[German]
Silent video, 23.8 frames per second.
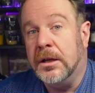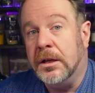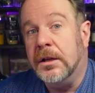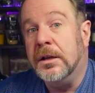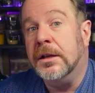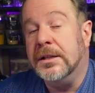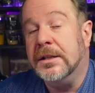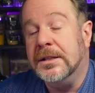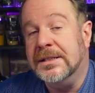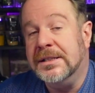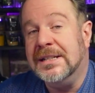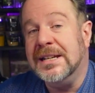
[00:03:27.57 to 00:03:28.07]

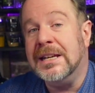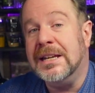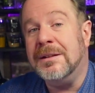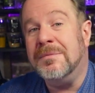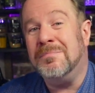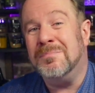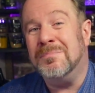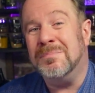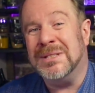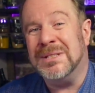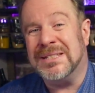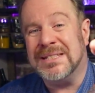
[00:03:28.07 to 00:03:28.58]
den
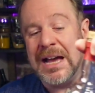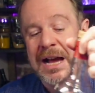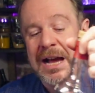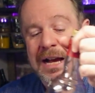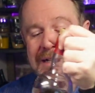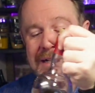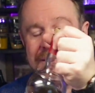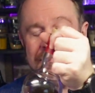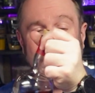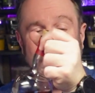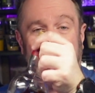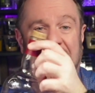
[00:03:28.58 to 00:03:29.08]

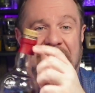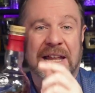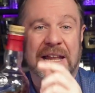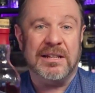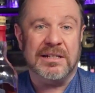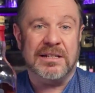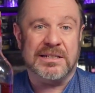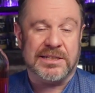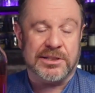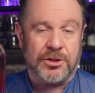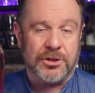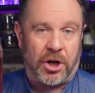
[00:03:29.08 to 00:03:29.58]
besagten
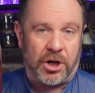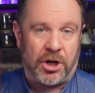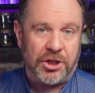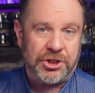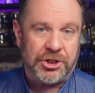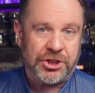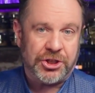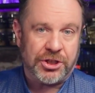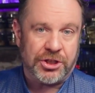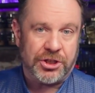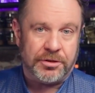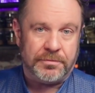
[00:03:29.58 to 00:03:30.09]
Blended
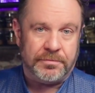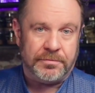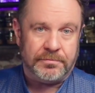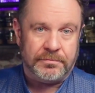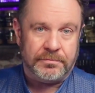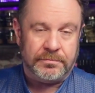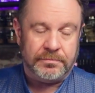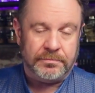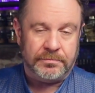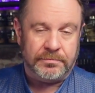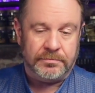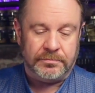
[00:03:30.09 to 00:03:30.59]
Scotch.
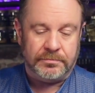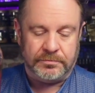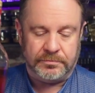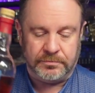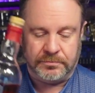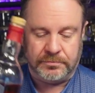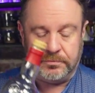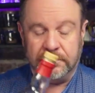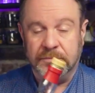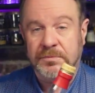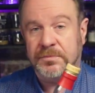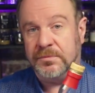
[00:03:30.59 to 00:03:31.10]

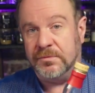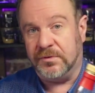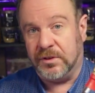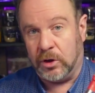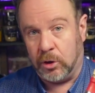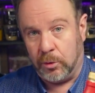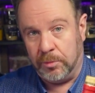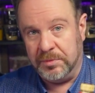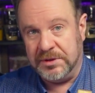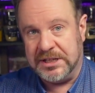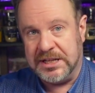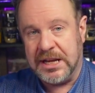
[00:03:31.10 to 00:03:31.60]

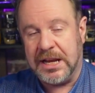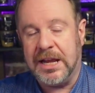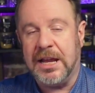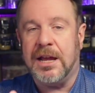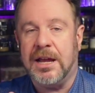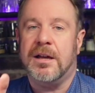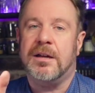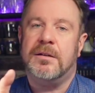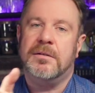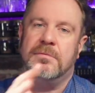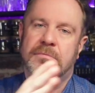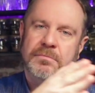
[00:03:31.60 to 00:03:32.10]
Warum
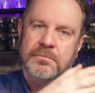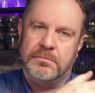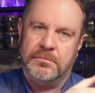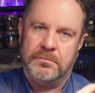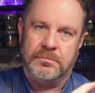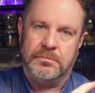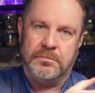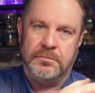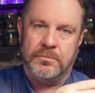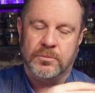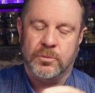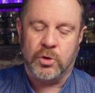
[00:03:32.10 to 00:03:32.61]
der
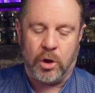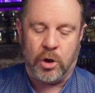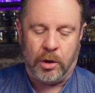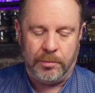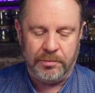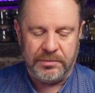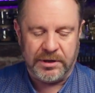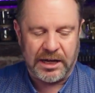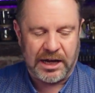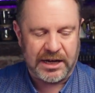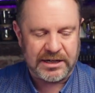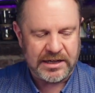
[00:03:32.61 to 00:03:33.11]
kommt
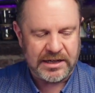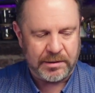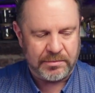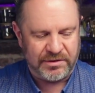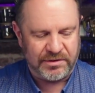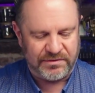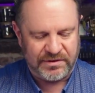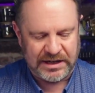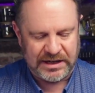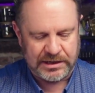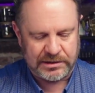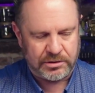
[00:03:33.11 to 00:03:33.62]
nach der
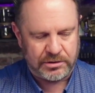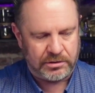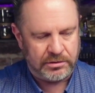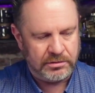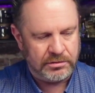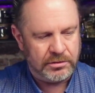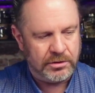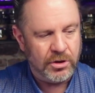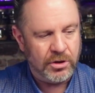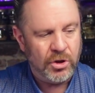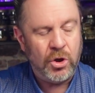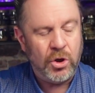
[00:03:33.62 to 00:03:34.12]
Bewertung
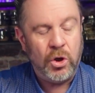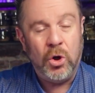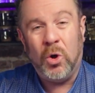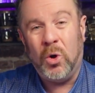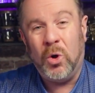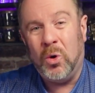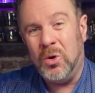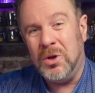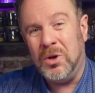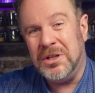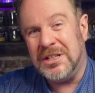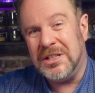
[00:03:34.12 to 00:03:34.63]

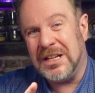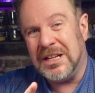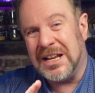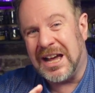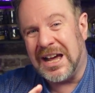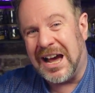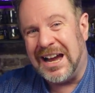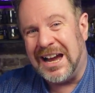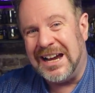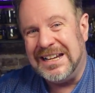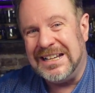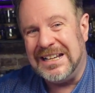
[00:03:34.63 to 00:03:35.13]
und einen
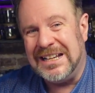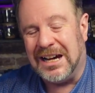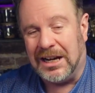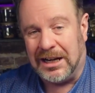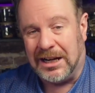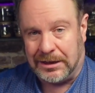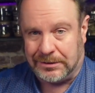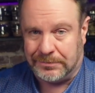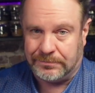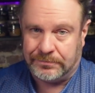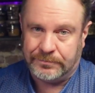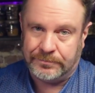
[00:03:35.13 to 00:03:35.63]

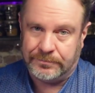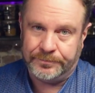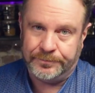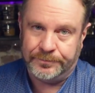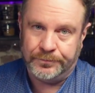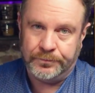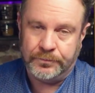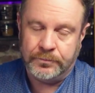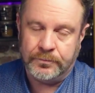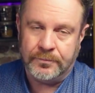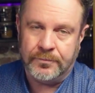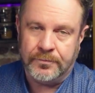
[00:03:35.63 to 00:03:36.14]
Eiler.
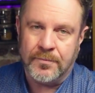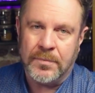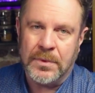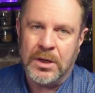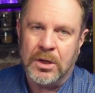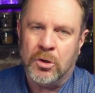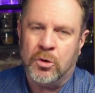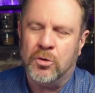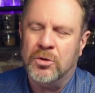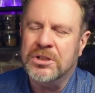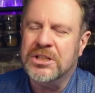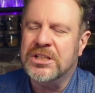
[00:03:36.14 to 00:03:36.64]

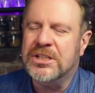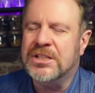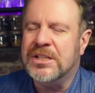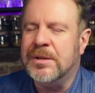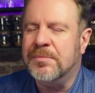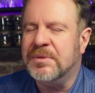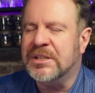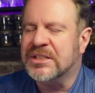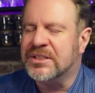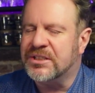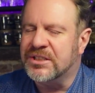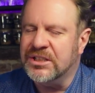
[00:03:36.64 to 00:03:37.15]
Und ich nehme
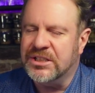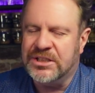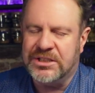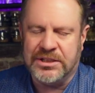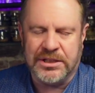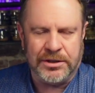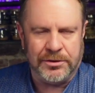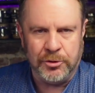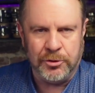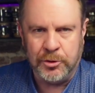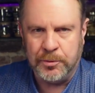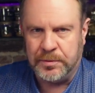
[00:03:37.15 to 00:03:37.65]
jetzt nicht
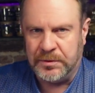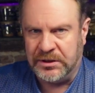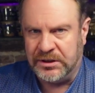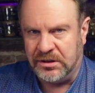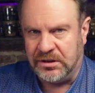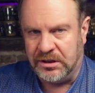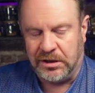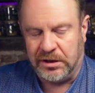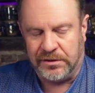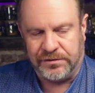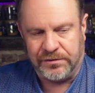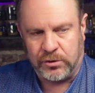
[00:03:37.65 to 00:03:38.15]
den üblichen
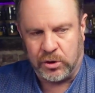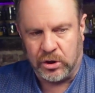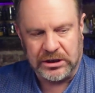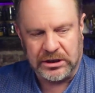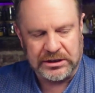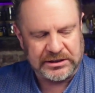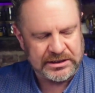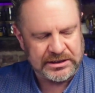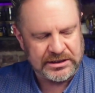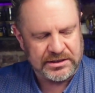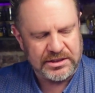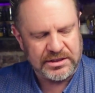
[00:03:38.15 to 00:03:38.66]
Lafroig,
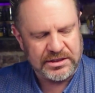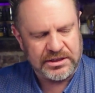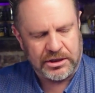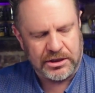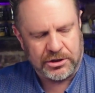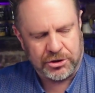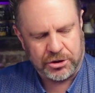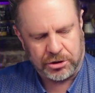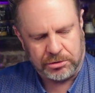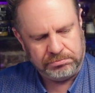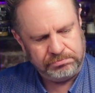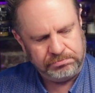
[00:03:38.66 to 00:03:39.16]
das ist ja
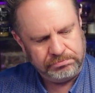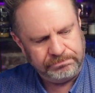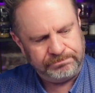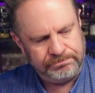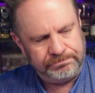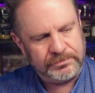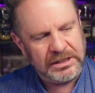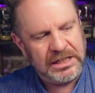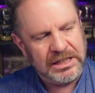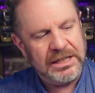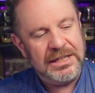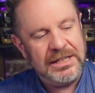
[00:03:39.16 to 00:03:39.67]
schon hm.
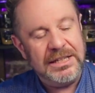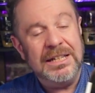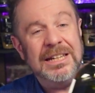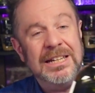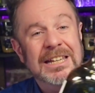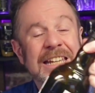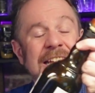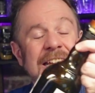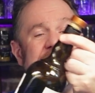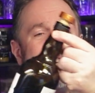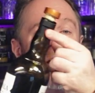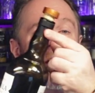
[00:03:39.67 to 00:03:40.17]

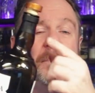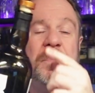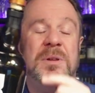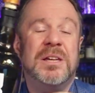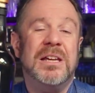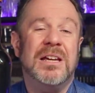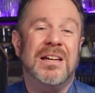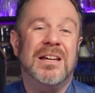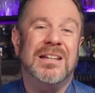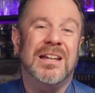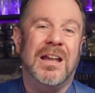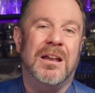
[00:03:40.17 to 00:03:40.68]
Ich habe
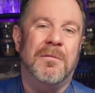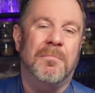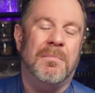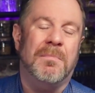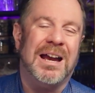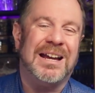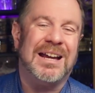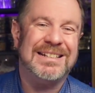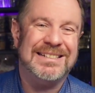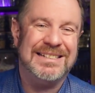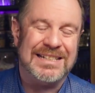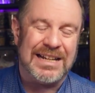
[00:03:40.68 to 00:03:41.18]
hier einen
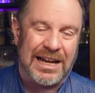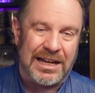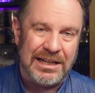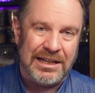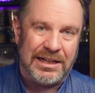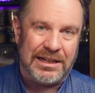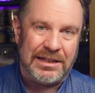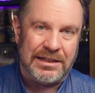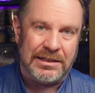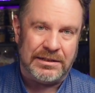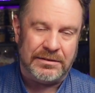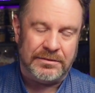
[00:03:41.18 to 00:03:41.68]

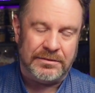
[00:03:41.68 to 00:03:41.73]
Magtala